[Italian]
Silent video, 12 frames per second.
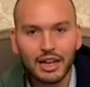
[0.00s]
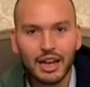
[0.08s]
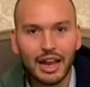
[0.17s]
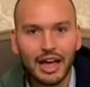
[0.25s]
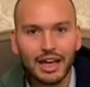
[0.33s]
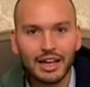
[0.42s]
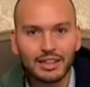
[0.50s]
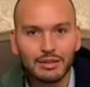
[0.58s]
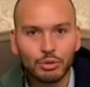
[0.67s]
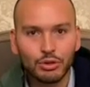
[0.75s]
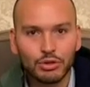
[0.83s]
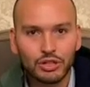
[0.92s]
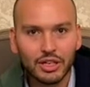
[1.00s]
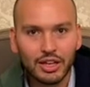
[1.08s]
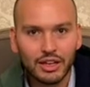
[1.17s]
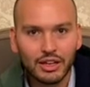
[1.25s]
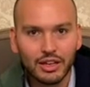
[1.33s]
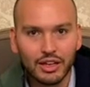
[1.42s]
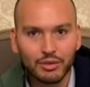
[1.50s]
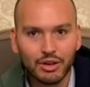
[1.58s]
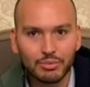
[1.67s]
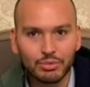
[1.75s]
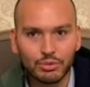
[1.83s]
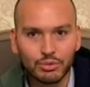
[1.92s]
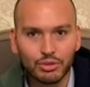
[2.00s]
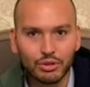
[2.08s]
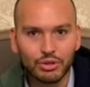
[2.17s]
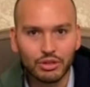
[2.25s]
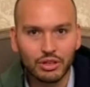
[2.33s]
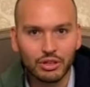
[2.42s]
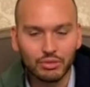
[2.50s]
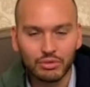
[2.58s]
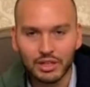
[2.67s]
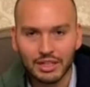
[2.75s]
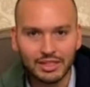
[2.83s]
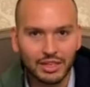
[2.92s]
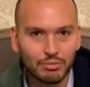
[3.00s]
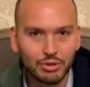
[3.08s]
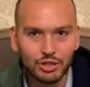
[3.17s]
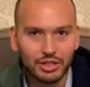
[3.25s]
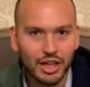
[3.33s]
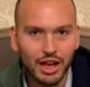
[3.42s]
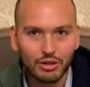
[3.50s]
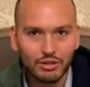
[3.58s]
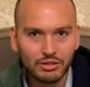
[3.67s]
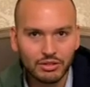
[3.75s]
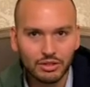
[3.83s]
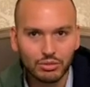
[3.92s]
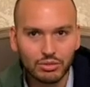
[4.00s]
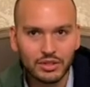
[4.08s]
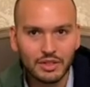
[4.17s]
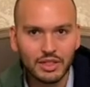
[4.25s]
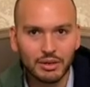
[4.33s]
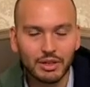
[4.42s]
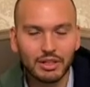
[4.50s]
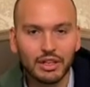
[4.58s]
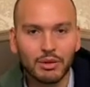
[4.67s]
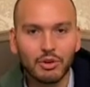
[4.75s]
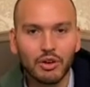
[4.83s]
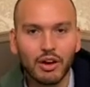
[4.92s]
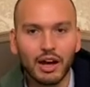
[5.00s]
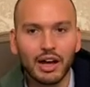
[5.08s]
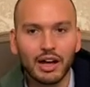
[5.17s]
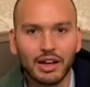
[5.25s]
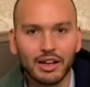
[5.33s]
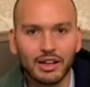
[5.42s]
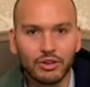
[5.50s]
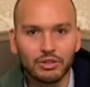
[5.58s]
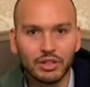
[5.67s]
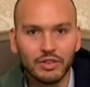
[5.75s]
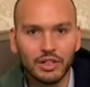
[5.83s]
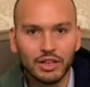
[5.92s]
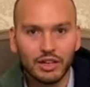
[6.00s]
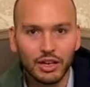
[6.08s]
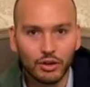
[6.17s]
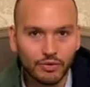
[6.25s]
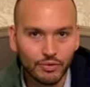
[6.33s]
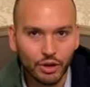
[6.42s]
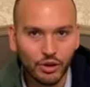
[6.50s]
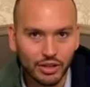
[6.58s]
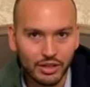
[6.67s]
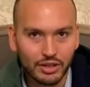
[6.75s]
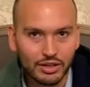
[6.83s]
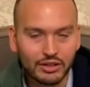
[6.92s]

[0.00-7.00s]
La tipologia è quella appunto di un semplice dialogo che tutti insieme andiamo a condividere con voi